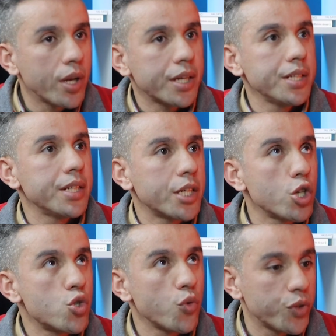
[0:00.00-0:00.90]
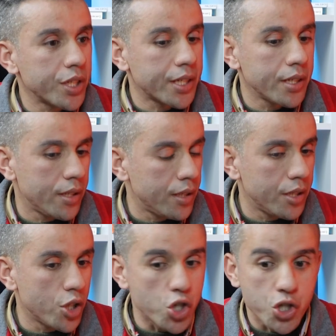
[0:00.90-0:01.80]
ولكن كنشوف ديك
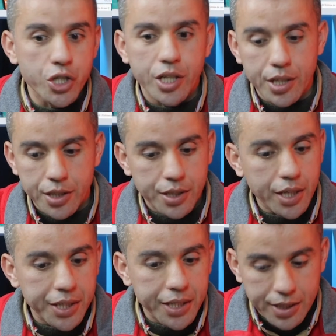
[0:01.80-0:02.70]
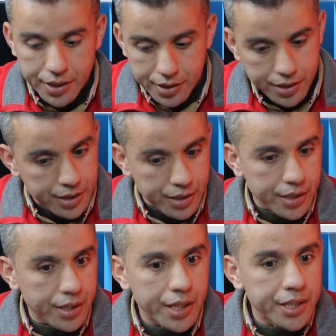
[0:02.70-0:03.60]
الجيل يعني
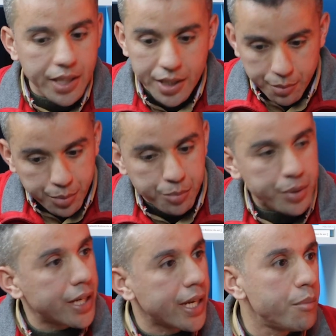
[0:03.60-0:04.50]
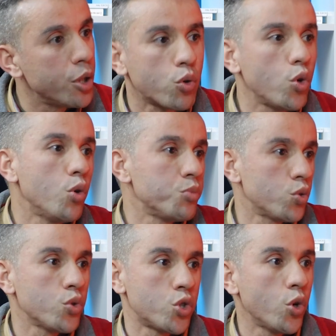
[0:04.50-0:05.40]
اللي داير بيا كاملين كلهم
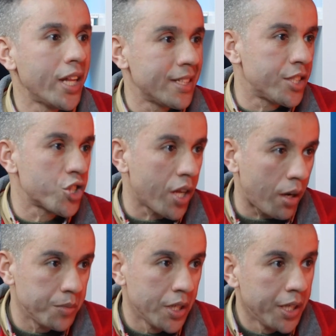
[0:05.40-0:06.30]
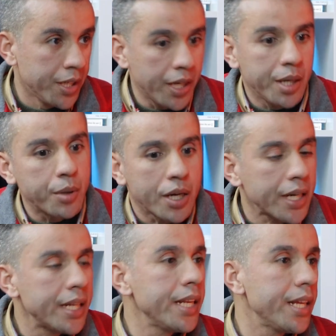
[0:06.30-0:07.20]
توجهوا لهاد التجاره يعني
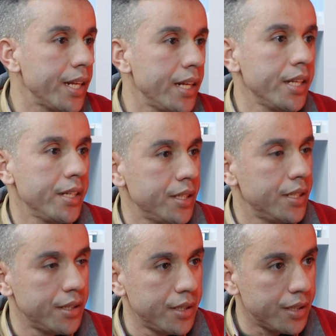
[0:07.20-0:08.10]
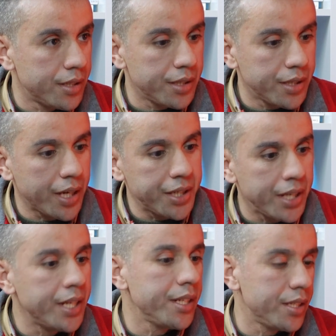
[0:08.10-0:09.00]
قليل اللي يعني
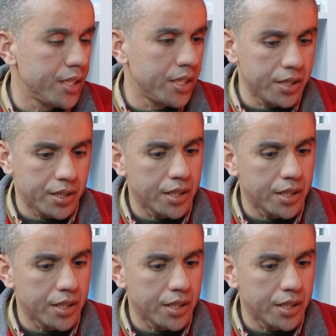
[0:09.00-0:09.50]
اللي